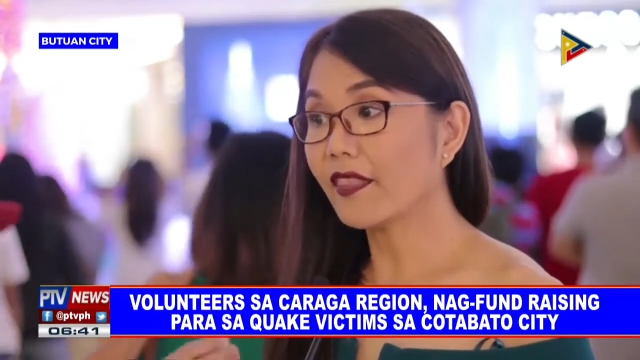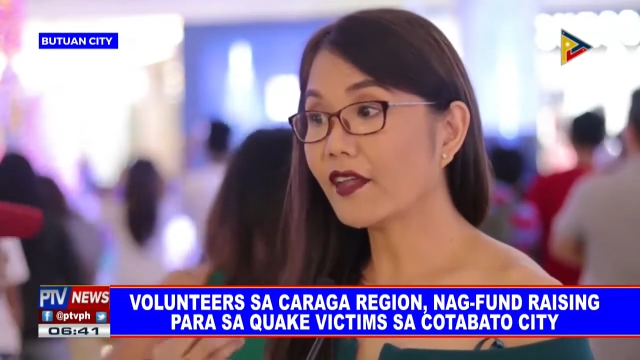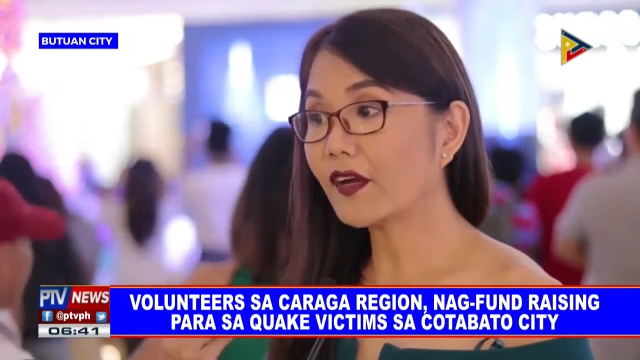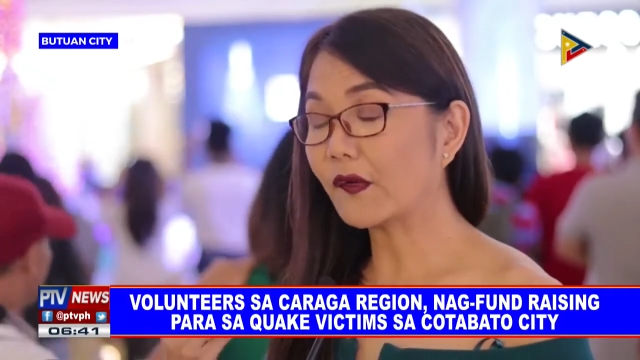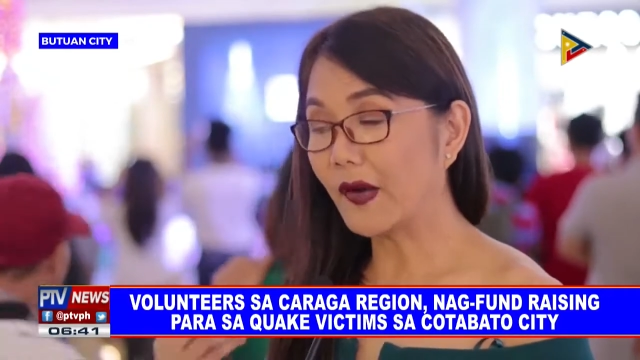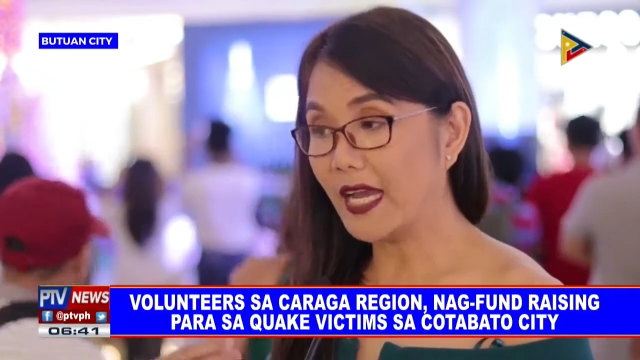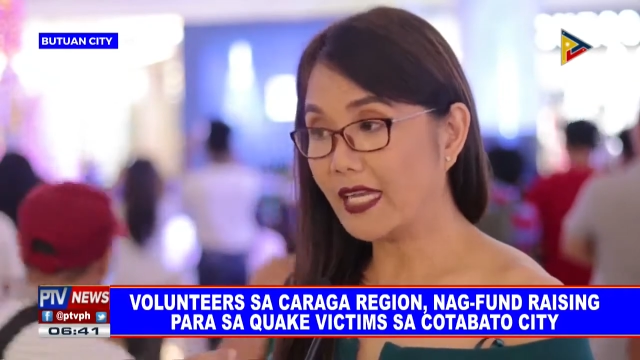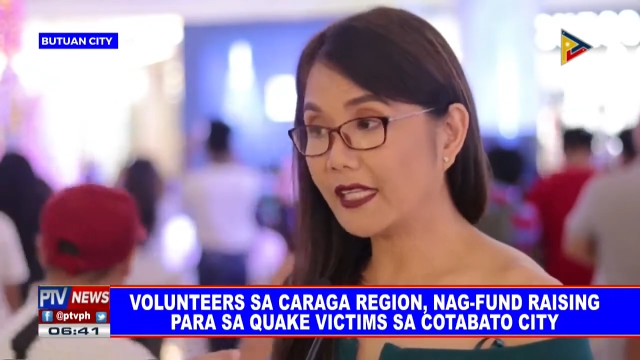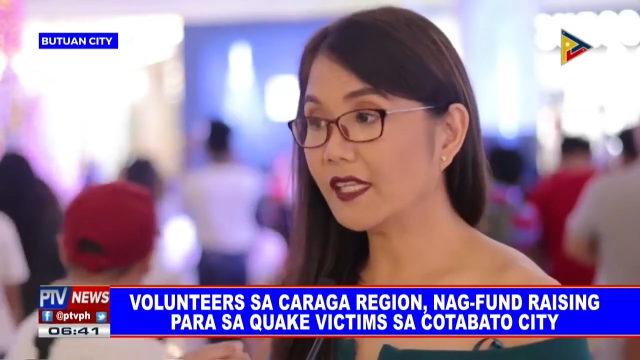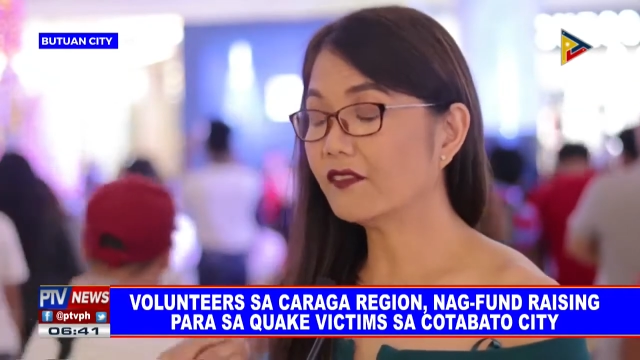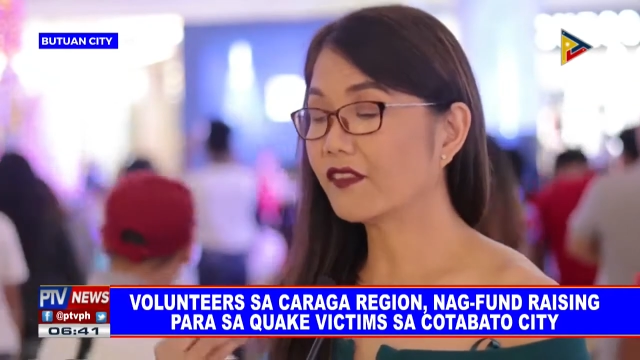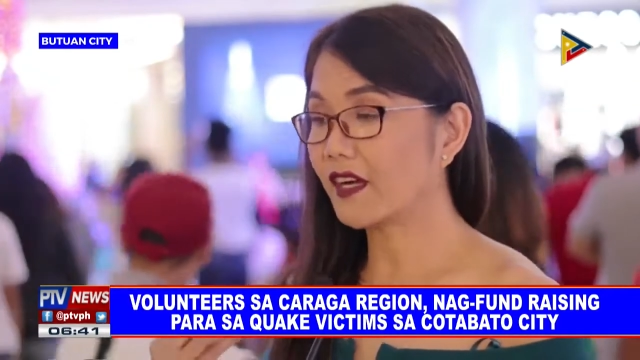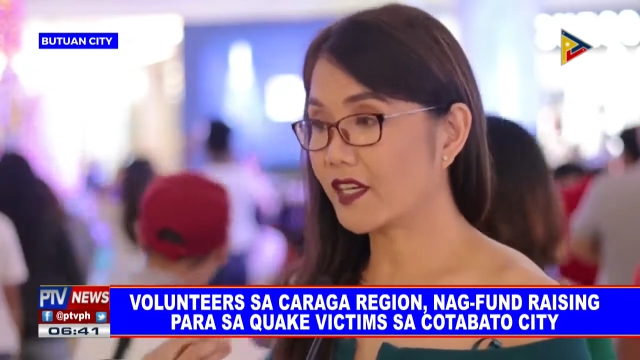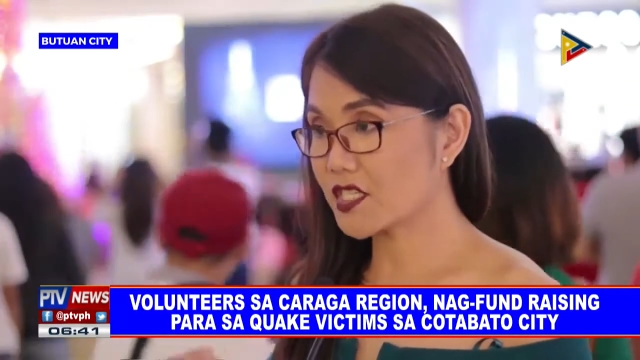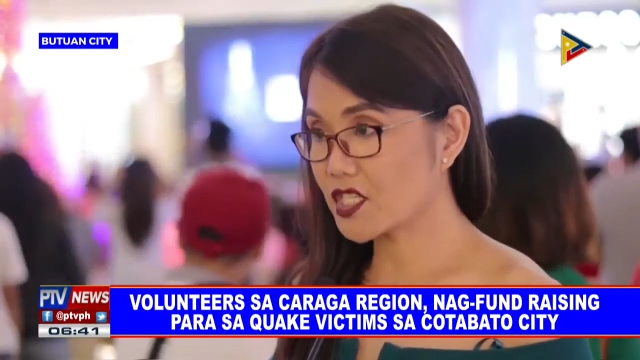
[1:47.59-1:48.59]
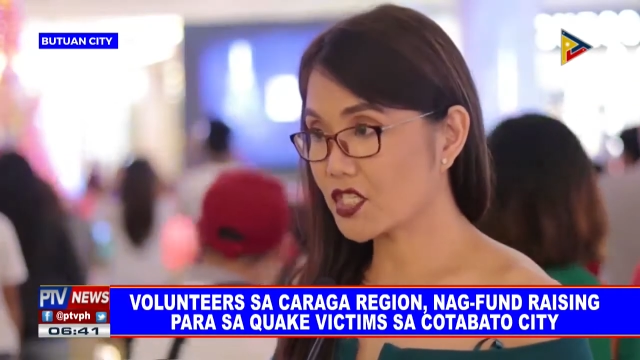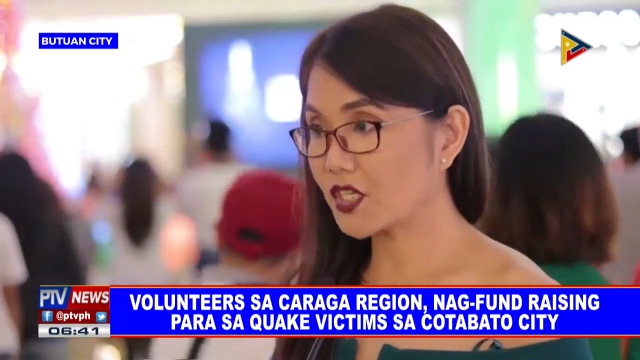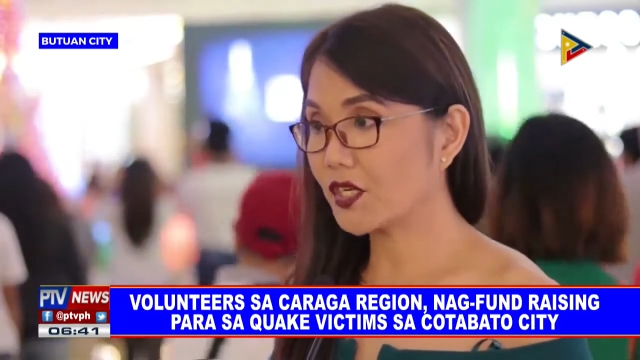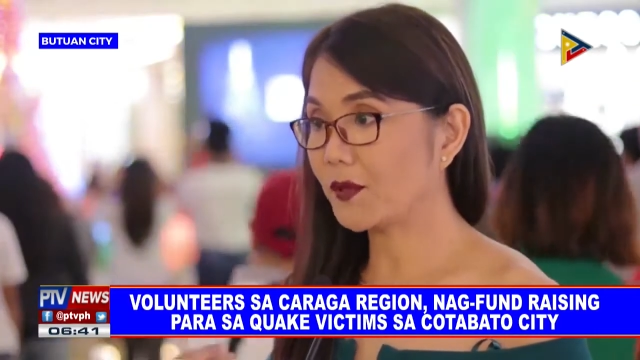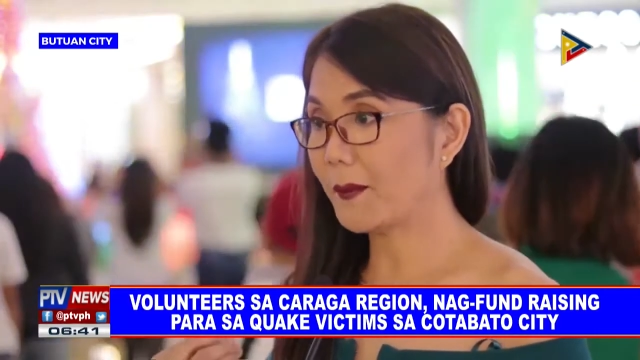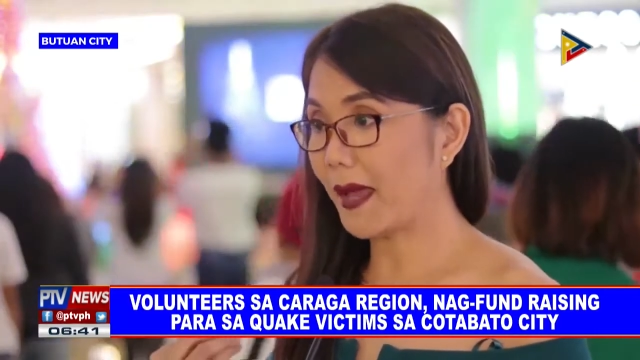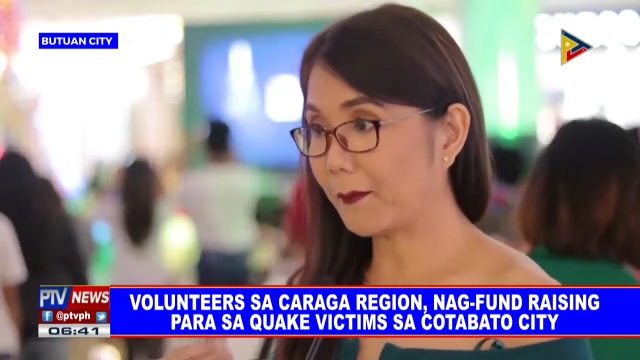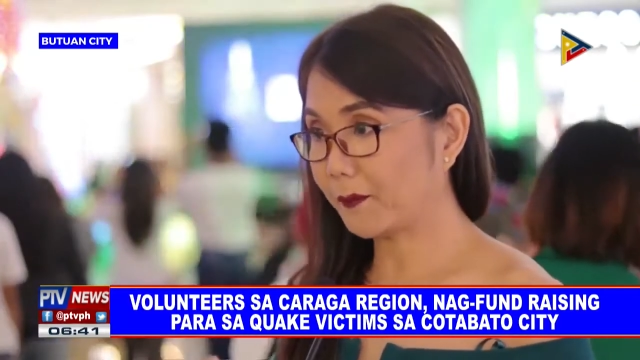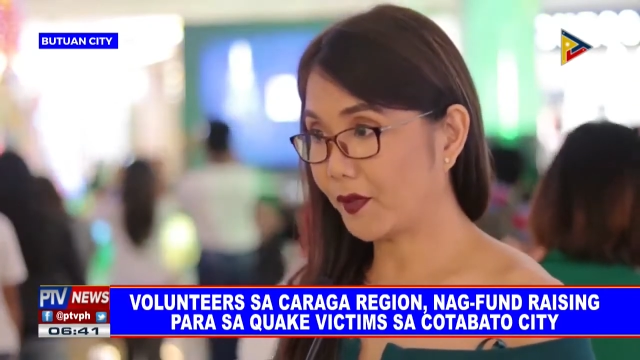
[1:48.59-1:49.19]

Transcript: other creative cluster